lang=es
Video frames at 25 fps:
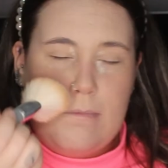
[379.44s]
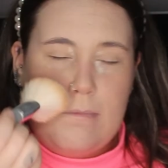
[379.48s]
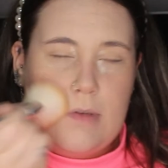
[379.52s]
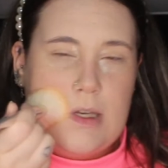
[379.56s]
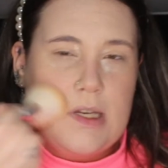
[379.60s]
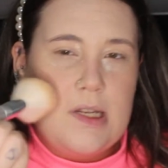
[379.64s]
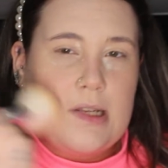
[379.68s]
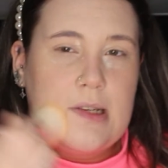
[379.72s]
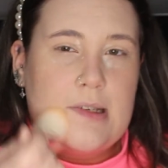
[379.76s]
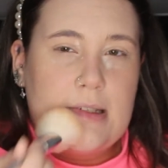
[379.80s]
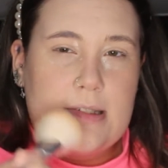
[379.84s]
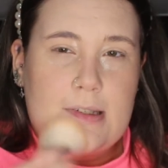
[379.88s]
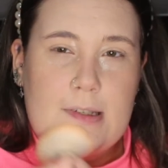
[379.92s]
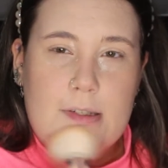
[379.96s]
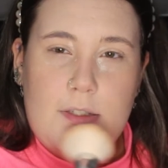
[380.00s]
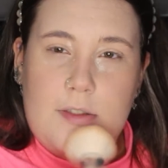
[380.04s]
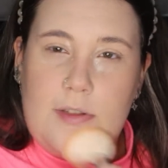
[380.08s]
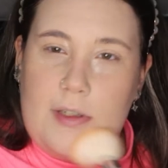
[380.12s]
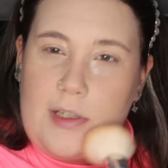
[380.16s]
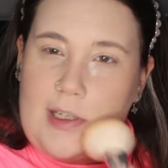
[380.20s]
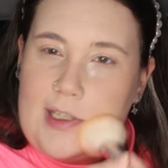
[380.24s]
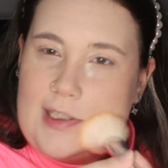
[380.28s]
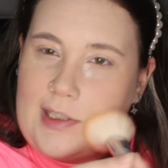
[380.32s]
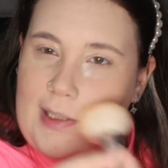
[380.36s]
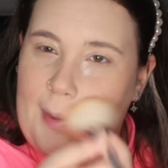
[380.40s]
Sí que insisto
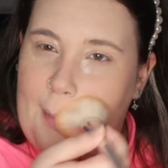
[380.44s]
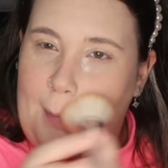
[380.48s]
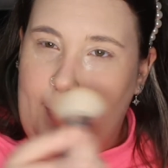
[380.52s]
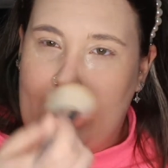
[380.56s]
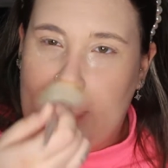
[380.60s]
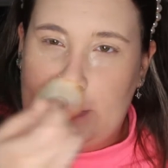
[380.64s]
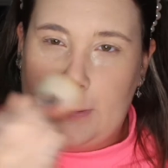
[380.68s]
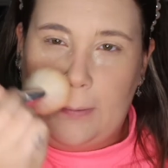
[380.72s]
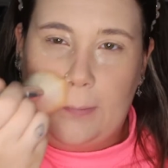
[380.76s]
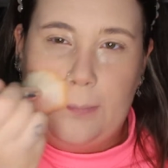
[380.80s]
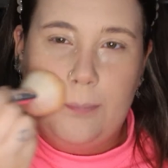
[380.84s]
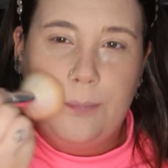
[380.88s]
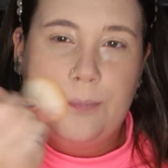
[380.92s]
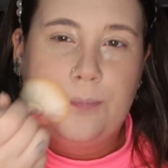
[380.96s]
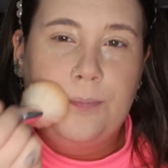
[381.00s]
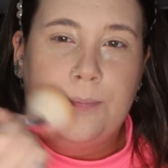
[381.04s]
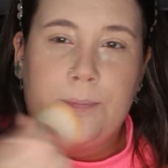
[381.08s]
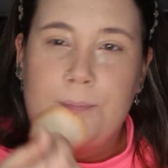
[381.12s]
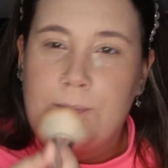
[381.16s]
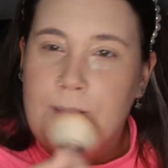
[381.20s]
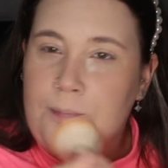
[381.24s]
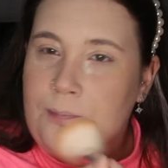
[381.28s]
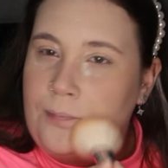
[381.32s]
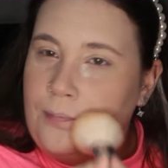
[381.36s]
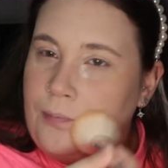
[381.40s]
en esta parte.
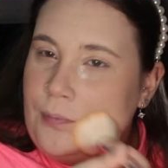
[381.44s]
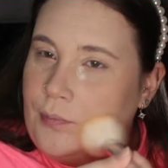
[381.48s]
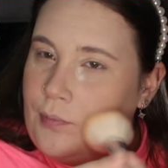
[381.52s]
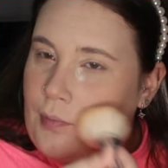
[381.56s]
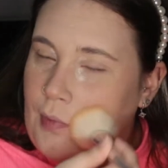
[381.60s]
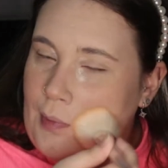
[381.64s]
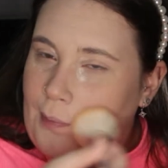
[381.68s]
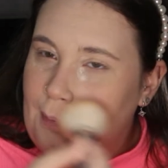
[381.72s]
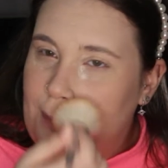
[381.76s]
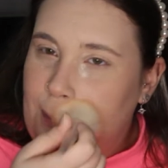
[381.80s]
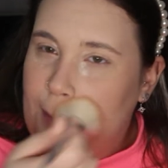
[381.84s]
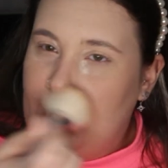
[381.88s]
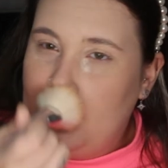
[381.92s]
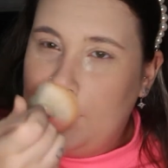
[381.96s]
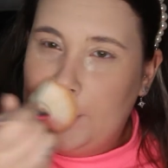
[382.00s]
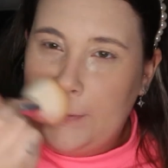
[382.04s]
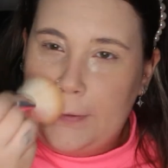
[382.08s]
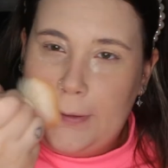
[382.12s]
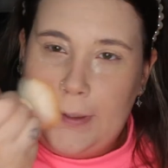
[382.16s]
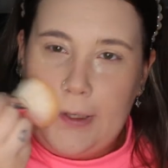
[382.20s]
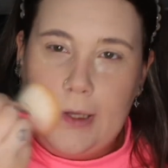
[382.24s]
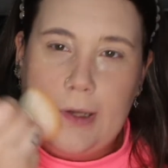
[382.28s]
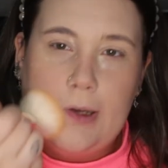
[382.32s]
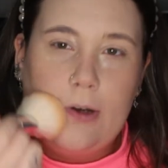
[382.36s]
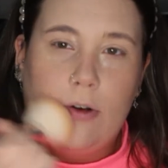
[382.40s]

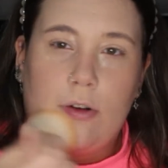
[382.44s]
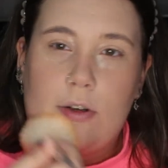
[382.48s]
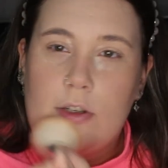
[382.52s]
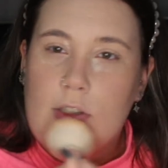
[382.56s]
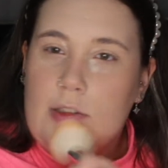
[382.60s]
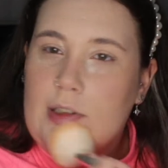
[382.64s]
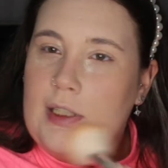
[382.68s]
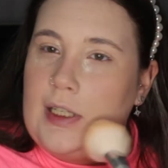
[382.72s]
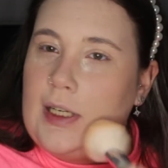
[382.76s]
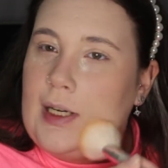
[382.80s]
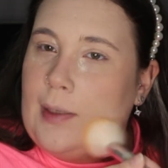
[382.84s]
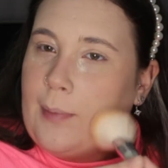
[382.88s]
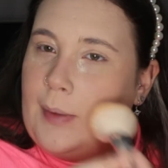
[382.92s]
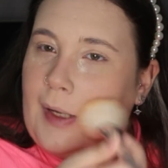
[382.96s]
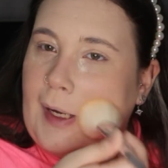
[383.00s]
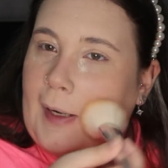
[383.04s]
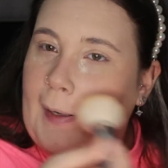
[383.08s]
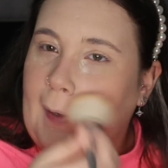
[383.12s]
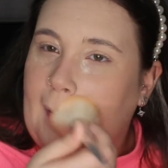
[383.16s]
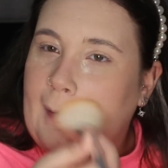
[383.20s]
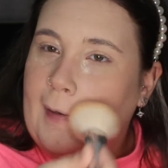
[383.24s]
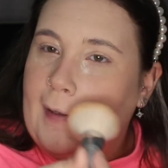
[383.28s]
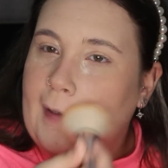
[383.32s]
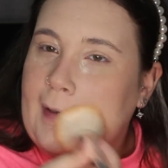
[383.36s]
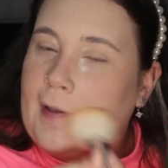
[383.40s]
Porque con eso de la
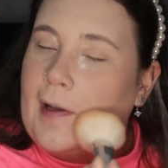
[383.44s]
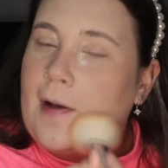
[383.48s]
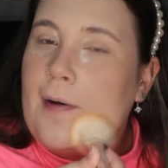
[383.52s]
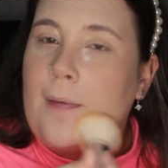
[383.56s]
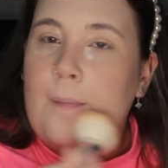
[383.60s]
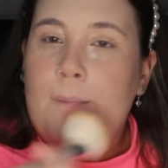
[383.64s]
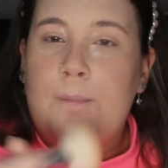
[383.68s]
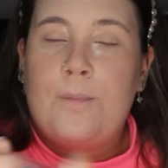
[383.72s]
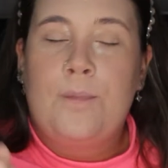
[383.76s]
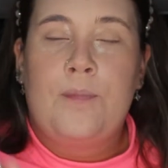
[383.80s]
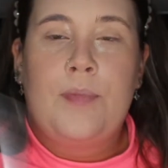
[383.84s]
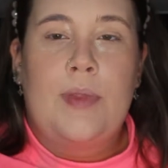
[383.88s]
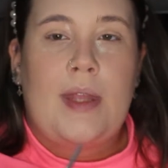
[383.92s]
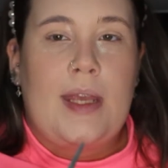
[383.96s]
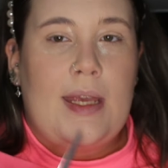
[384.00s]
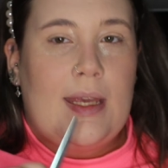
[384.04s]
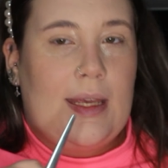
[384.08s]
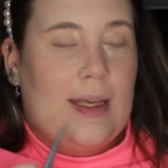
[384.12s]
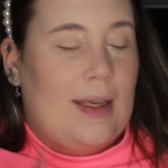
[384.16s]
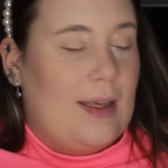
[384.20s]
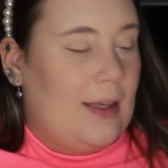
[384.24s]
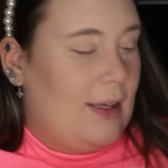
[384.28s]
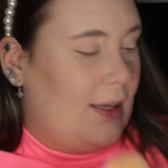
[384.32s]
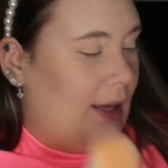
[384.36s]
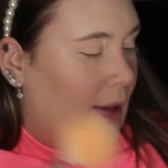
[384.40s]
mascarilla
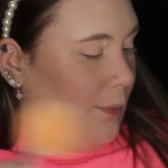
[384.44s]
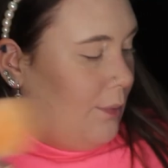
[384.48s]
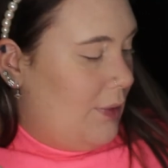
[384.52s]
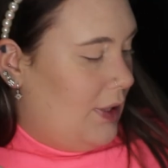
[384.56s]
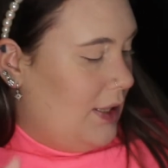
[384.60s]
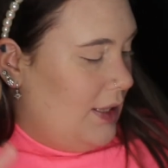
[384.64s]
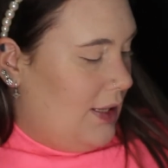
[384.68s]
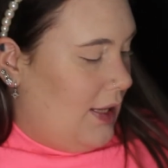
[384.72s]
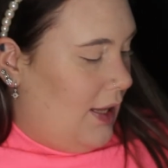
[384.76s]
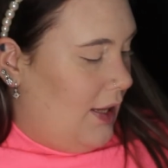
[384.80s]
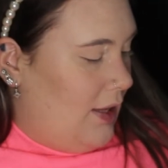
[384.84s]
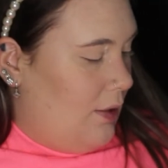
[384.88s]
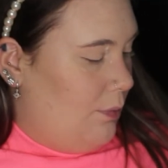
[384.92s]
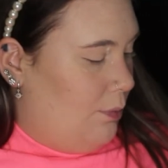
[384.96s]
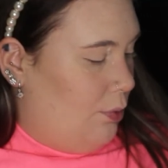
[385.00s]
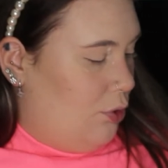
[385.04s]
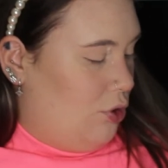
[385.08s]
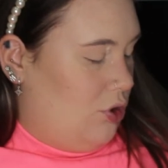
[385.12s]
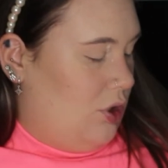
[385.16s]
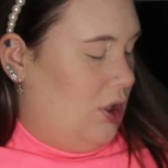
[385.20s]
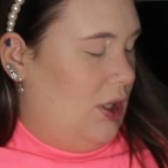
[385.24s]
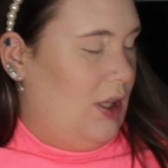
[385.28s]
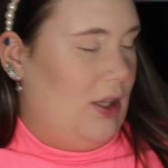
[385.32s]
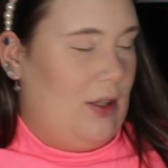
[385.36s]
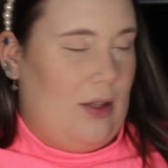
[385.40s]
y a mí ya de por
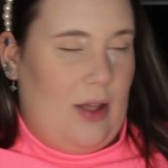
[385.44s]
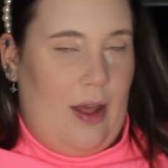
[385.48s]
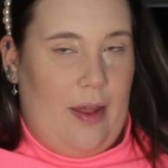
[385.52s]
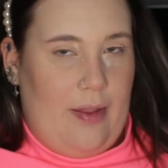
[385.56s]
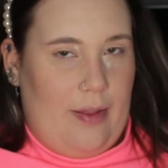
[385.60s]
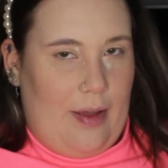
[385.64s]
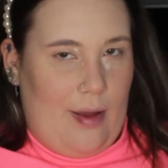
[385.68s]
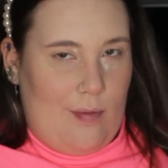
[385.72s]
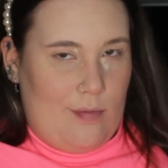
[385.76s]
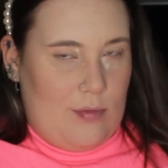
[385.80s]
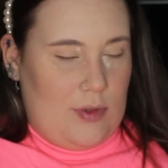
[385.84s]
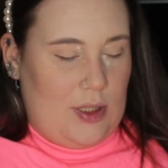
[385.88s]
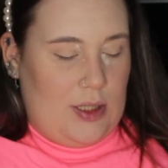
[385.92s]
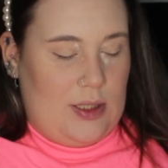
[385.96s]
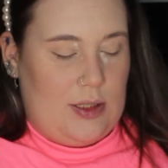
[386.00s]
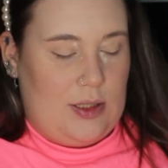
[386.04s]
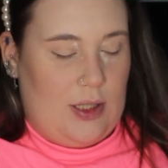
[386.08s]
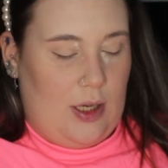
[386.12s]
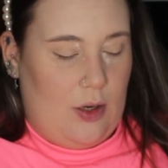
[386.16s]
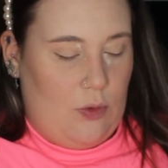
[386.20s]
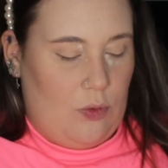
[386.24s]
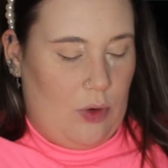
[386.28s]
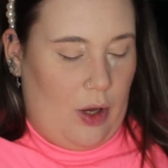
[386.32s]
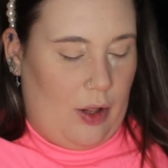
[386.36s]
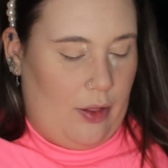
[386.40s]
sí, ya de antes,
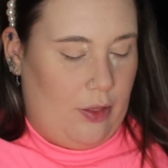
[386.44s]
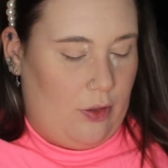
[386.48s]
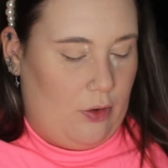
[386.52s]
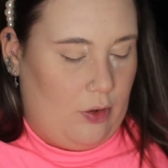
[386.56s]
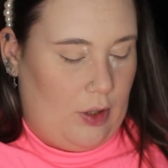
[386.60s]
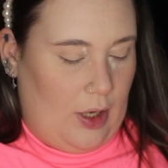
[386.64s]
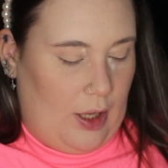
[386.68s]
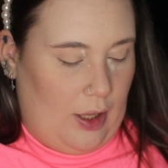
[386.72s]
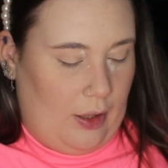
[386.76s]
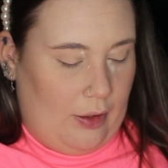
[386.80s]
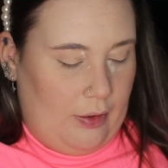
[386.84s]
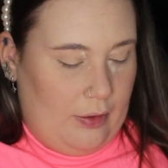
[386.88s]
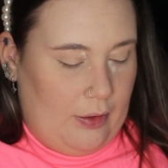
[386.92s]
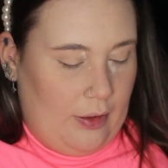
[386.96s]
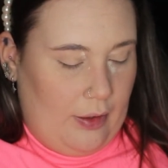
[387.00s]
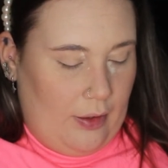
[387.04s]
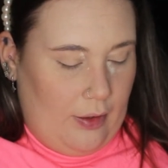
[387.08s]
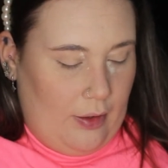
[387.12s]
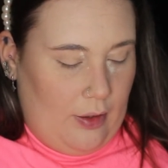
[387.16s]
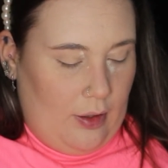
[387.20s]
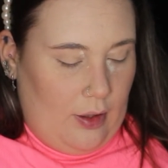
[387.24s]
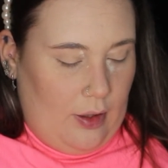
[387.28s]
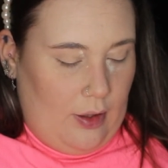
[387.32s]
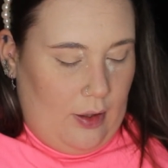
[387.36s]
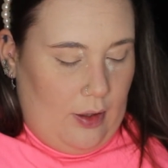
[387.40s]
en una zona
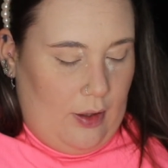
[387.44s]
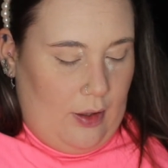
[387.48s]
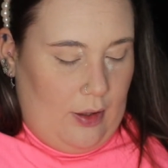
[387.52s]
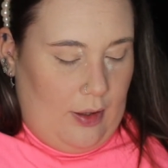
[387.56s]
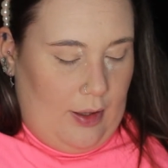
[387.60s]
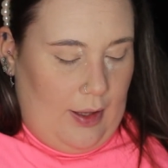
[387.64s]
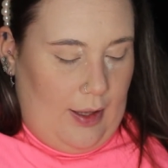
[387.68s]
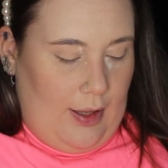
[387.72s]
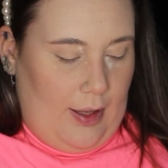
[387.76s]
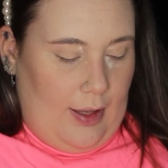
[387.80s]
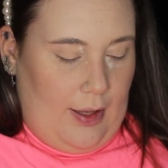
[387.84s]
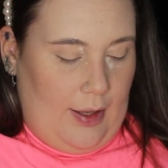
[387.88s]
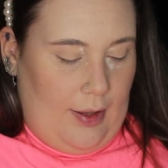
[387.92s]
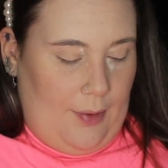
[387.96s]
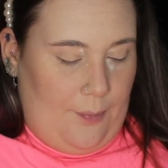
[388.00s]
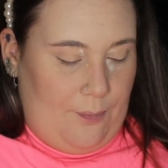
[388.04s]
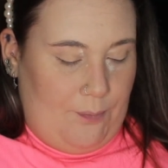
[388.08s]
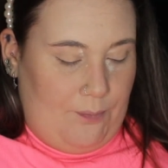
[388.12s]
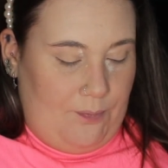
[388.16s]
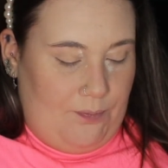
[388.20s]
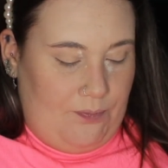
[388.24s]
eh,